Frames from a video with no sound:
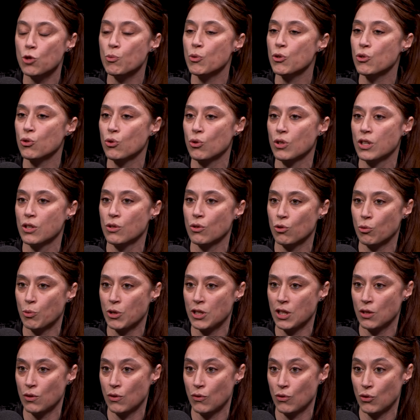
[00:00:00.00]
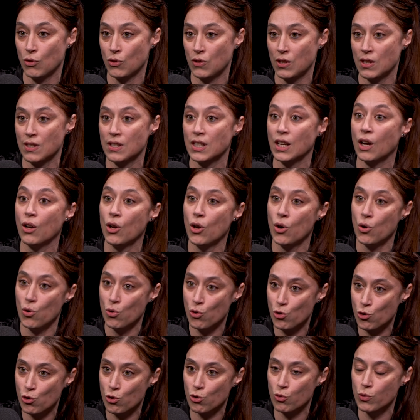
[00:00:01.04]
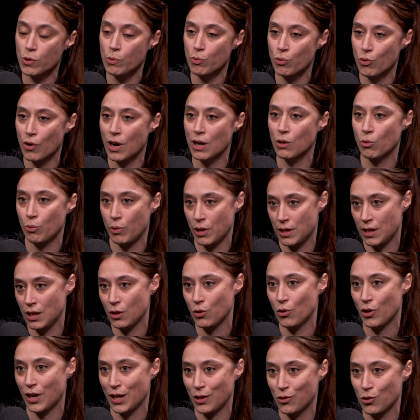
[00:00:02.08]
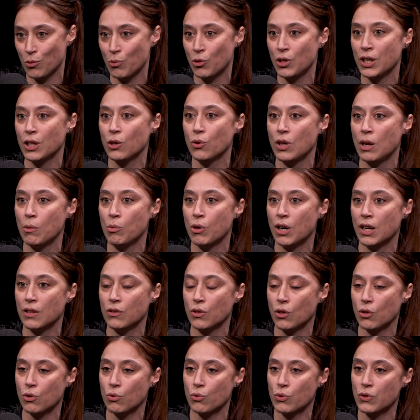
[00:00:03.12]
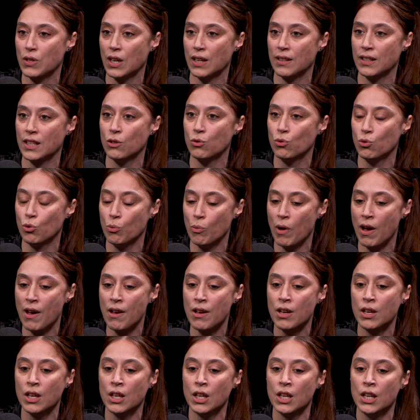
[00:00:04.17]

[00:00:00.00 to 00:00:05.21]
Je pense que les entreprises doivent s'en saisir aujourd'hui pour accompagner correctement les collaborateurs concernés demain.